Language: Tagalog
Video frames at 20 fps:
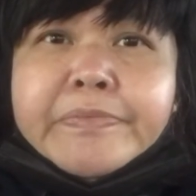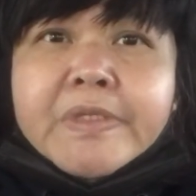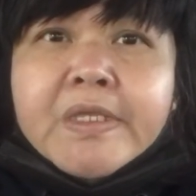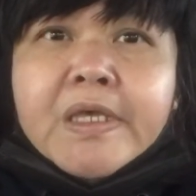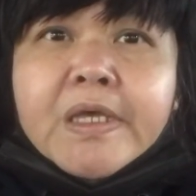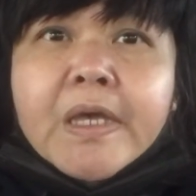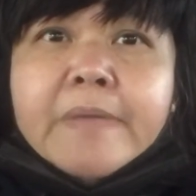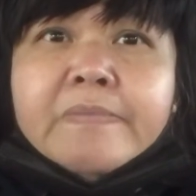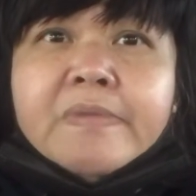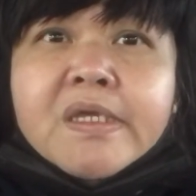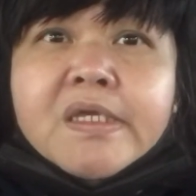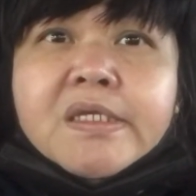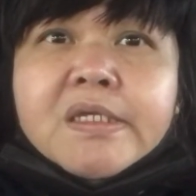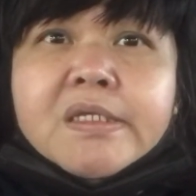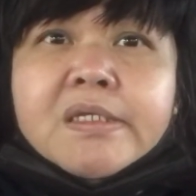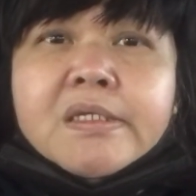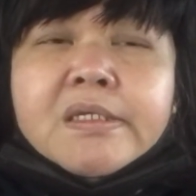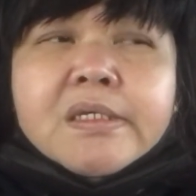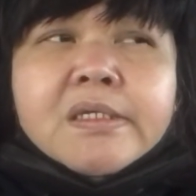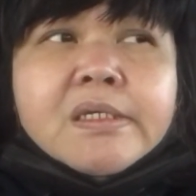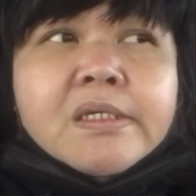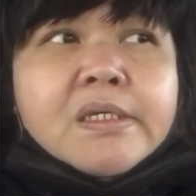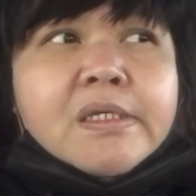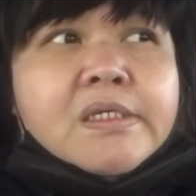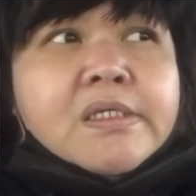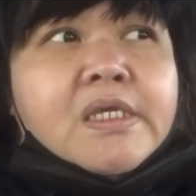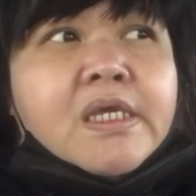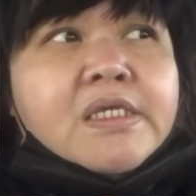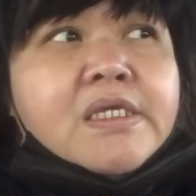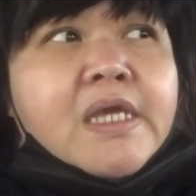kami
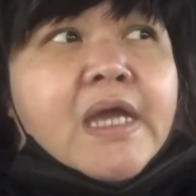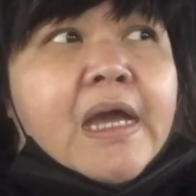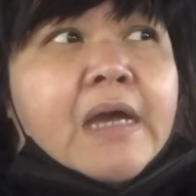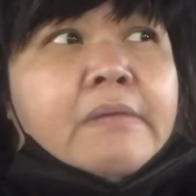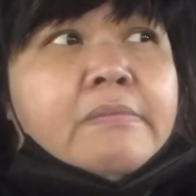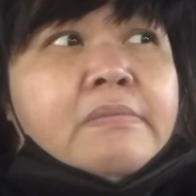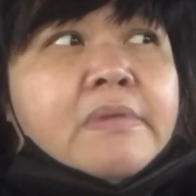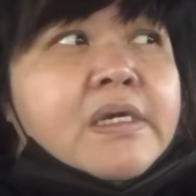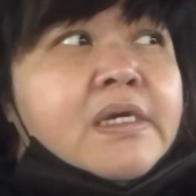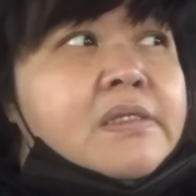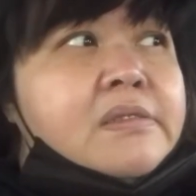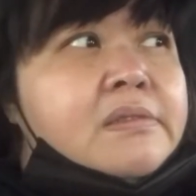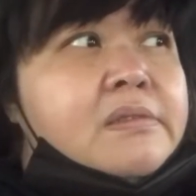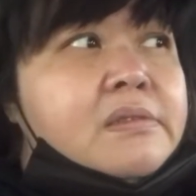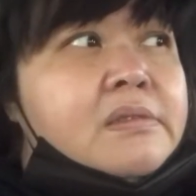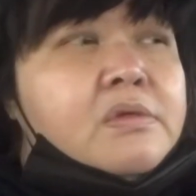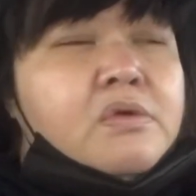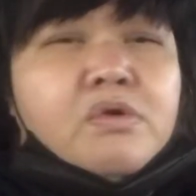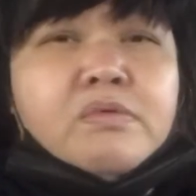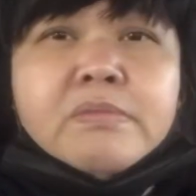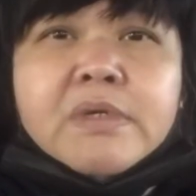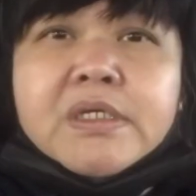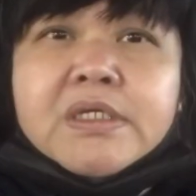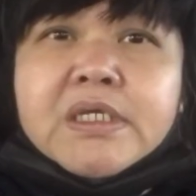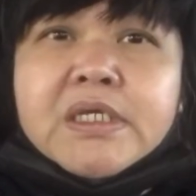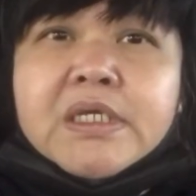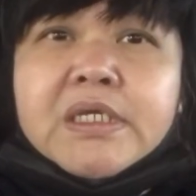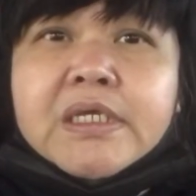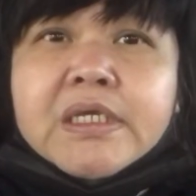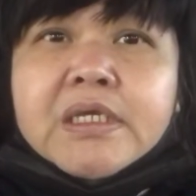yayaman o
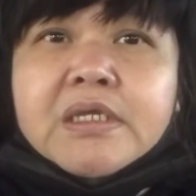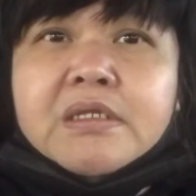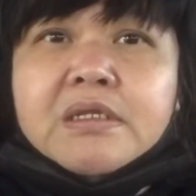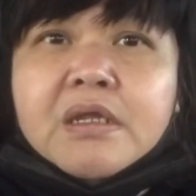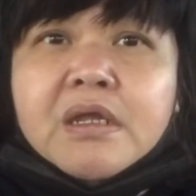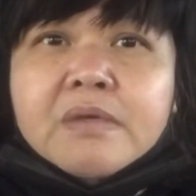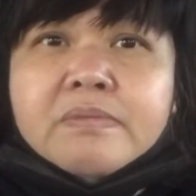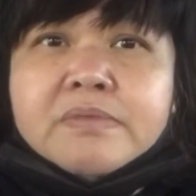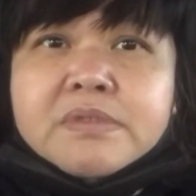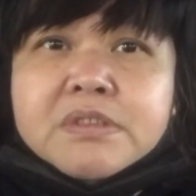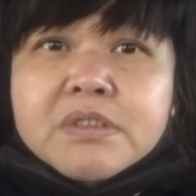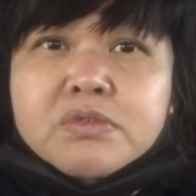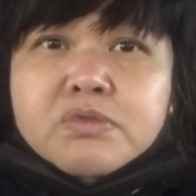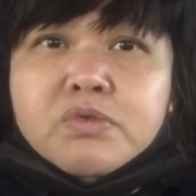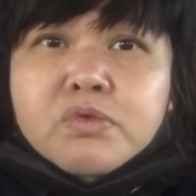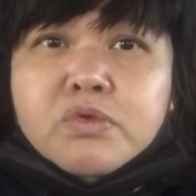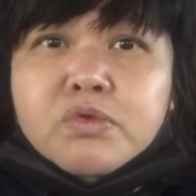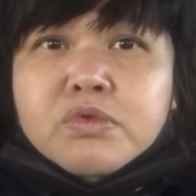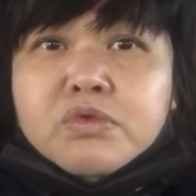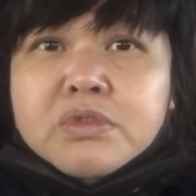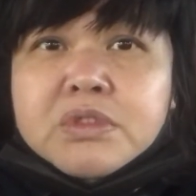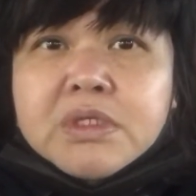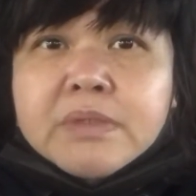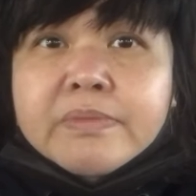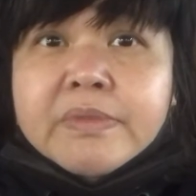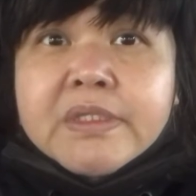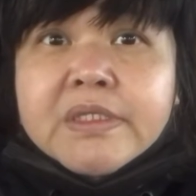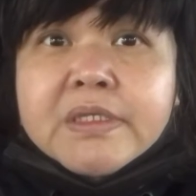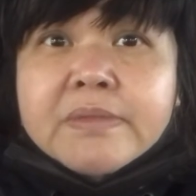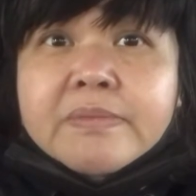maghihirap sa tulong na
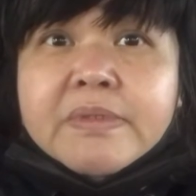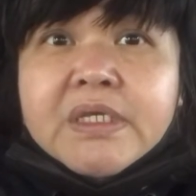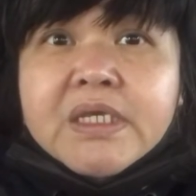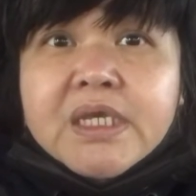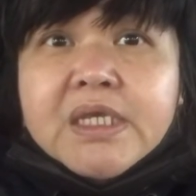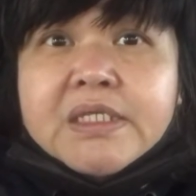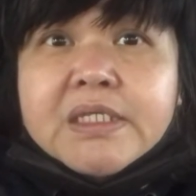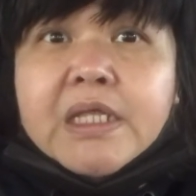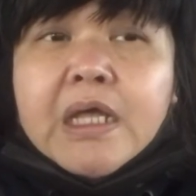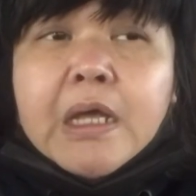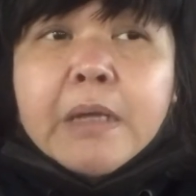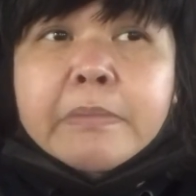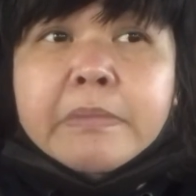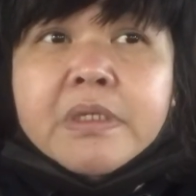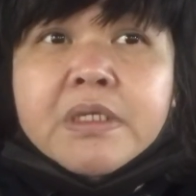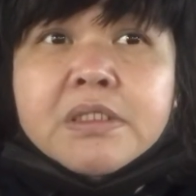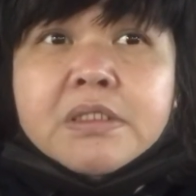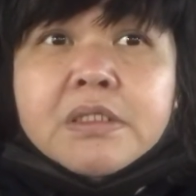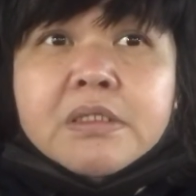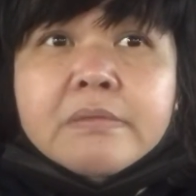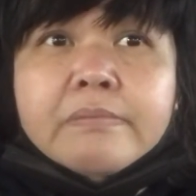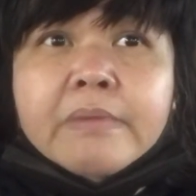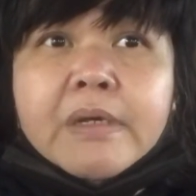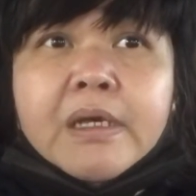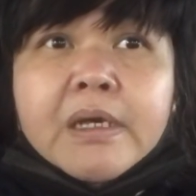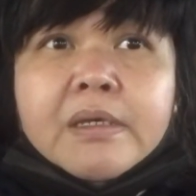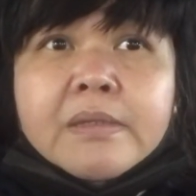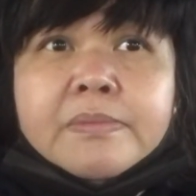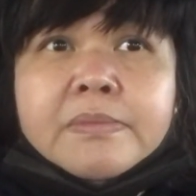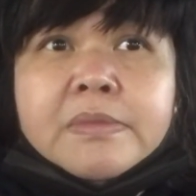binibigay namin, 'di
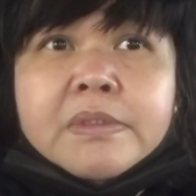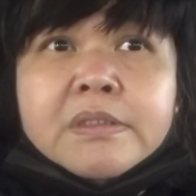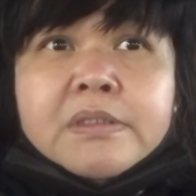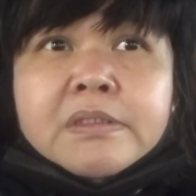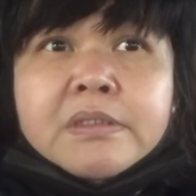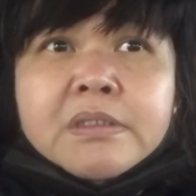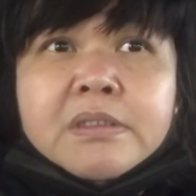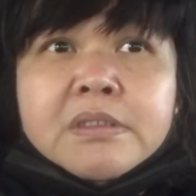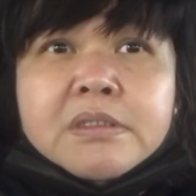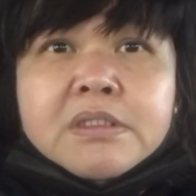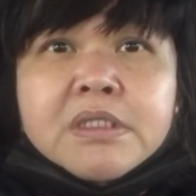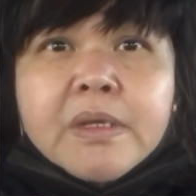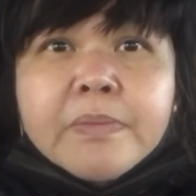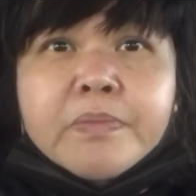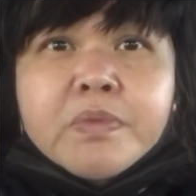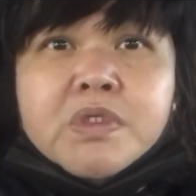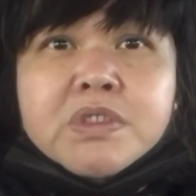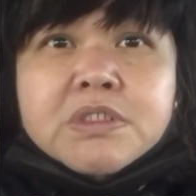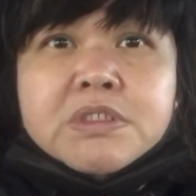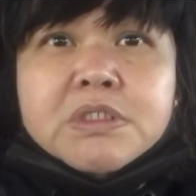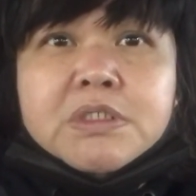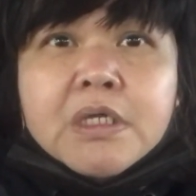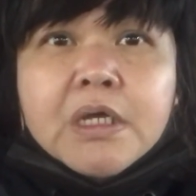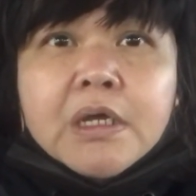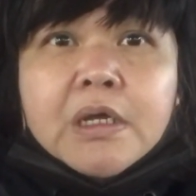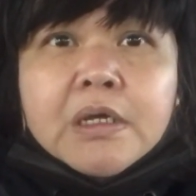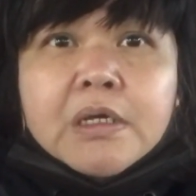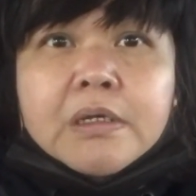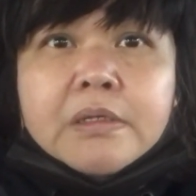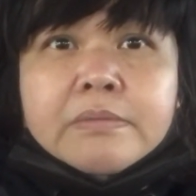ba? Tapos
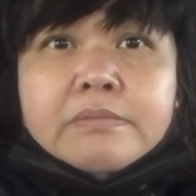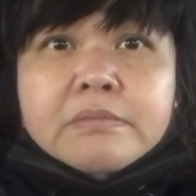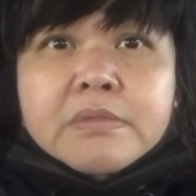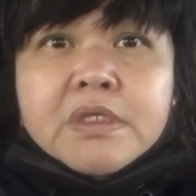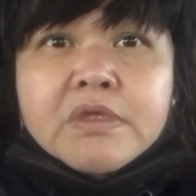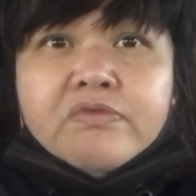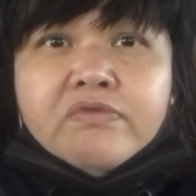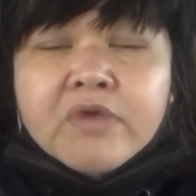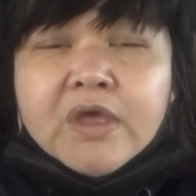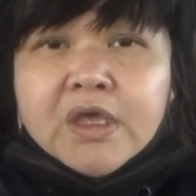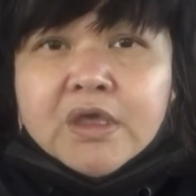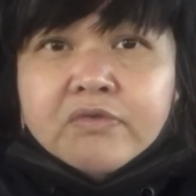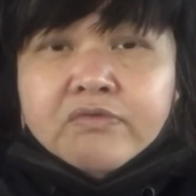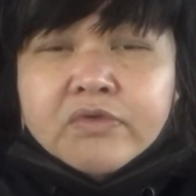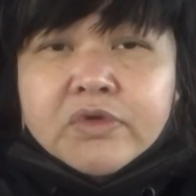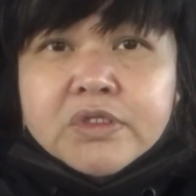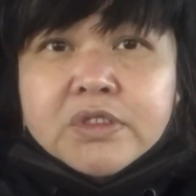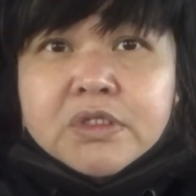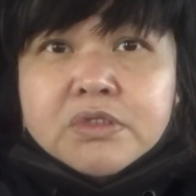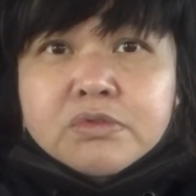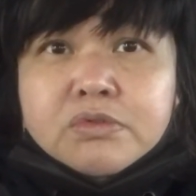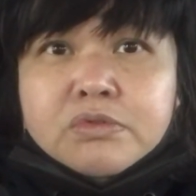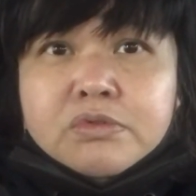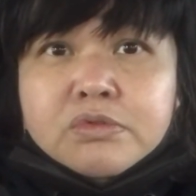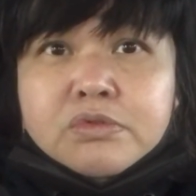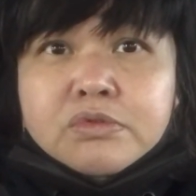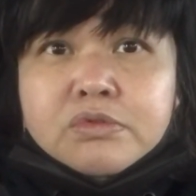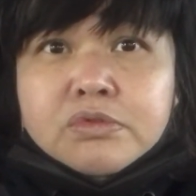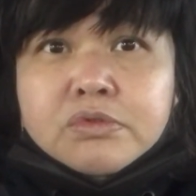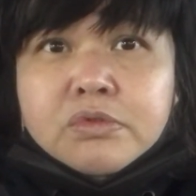um, if ever na
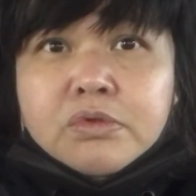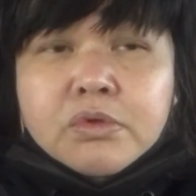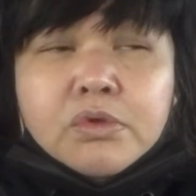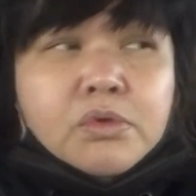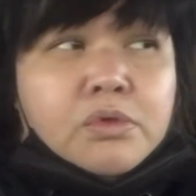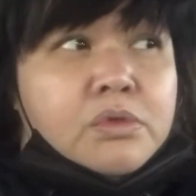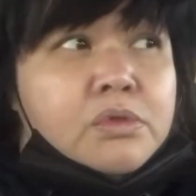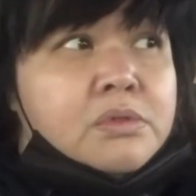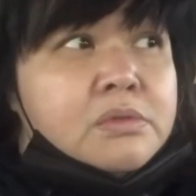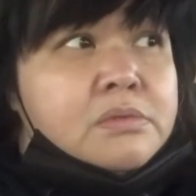totoo,